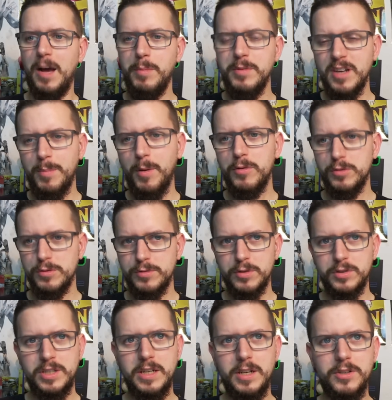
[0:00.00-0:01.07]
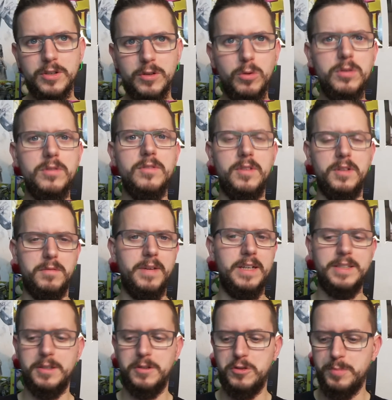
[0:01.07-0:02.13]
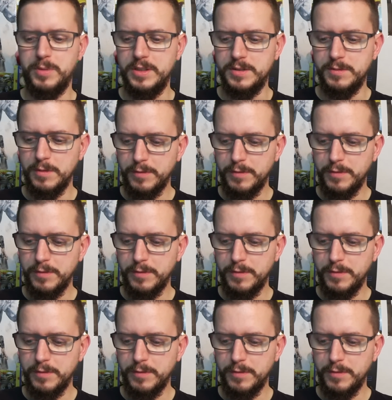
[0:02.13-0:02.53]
Habe ich aber aus unterschiedlichen Gründen nicht weitergespielt.